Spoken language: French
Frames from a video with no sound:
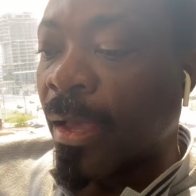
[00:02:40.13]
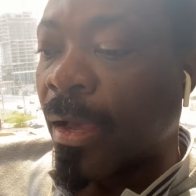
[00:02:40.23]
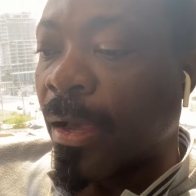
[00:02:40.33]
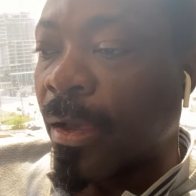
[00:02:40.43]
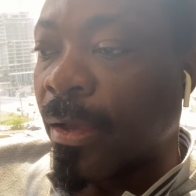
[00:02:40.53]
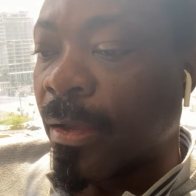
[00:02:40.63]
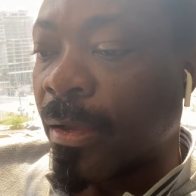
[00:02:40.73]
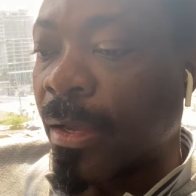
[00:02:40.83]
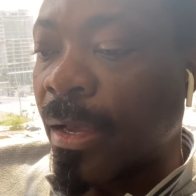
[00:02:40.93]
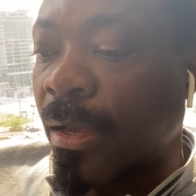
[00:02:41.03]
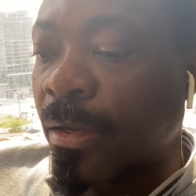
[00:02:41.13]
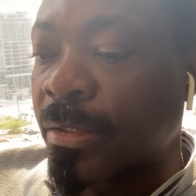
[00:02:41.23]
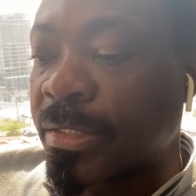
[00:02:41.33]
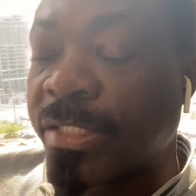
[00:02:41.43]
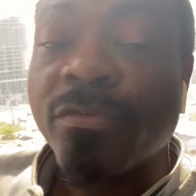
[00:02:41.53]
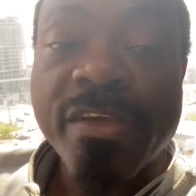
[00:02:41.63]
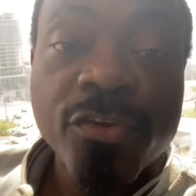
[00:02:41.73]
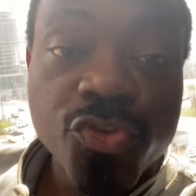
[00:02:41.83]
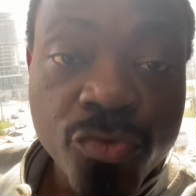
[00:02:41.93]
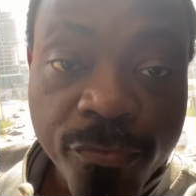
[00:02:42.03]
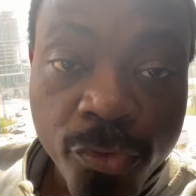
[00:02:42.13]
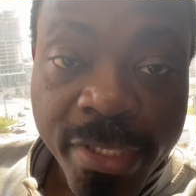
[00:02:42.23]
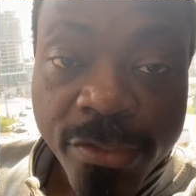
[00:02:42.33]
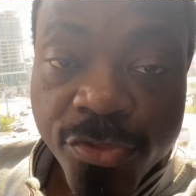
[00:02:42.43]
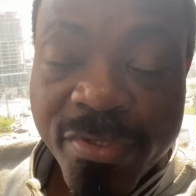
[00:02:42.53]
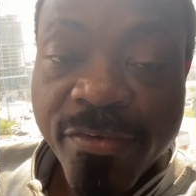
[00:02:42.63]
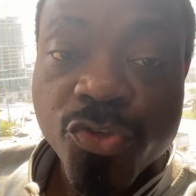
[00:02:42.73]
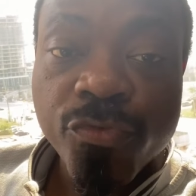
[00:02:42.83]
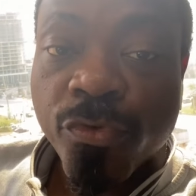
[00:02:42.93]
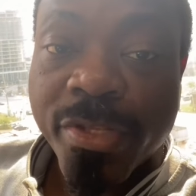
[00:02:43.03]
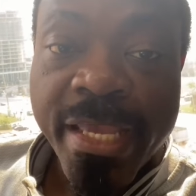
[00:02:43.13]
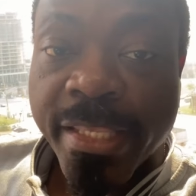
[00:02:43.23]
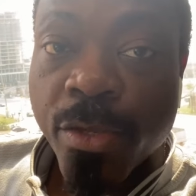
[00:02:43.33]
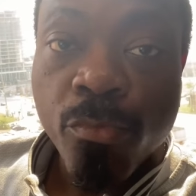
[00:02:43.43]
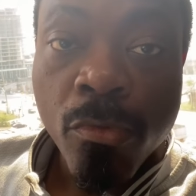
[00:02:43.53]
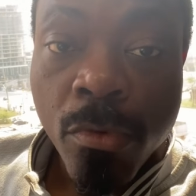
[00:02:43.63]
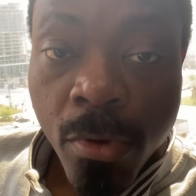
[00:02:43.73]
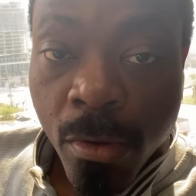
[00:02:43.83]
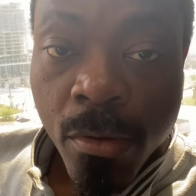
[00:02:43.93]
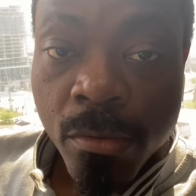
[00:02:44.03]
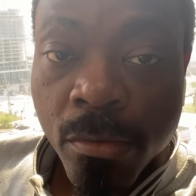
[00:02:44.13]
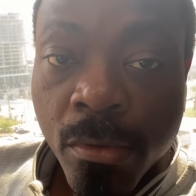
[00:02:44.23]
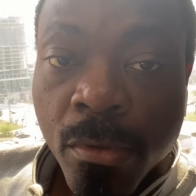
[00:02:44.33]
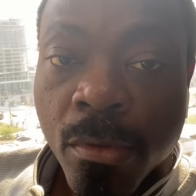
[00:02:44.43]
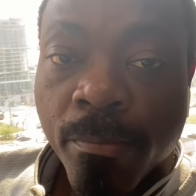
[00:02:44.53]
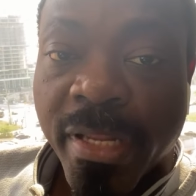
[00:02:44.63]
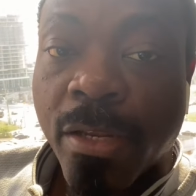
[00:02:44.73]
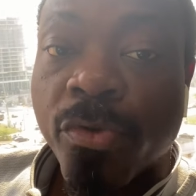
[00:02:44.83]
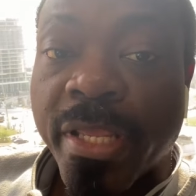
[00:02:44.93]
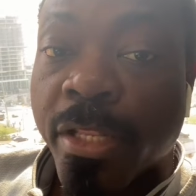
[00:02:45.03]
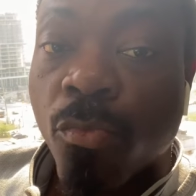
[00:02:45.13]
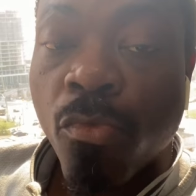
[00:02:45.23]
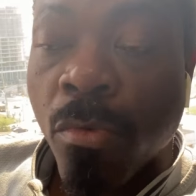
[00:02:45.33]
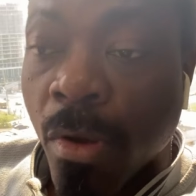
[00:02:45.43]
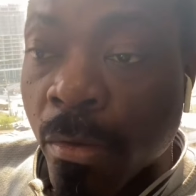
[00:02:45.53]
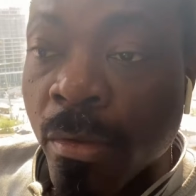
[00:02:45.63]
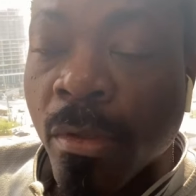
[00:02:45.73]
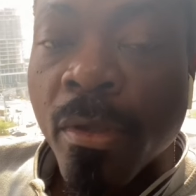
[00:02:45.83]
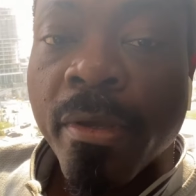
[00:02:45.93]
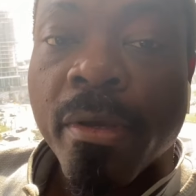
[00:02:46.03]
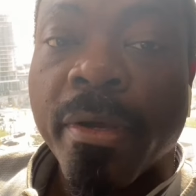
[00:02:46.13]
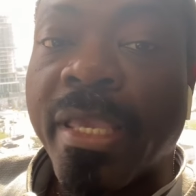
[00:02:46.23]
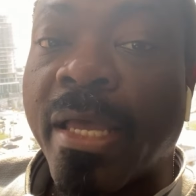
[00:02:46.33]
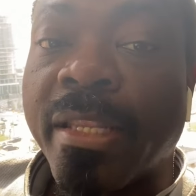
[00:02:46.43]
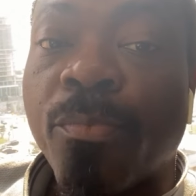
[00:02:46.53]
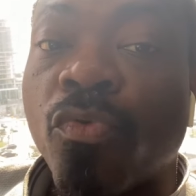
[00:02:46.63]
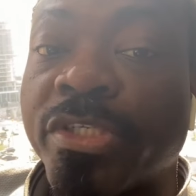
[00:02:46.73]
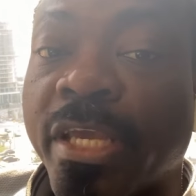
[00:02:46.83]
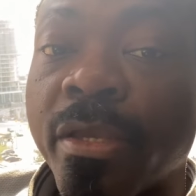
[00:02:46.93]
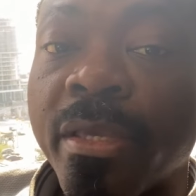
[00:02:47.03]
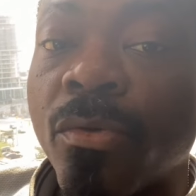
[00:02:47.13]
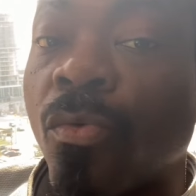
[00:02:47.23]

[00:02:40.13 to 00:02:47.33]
euh, si, vous avez suivi le, si vous avez suivi le dernier bourron, pendant le dernier Bourron, il y a des projets,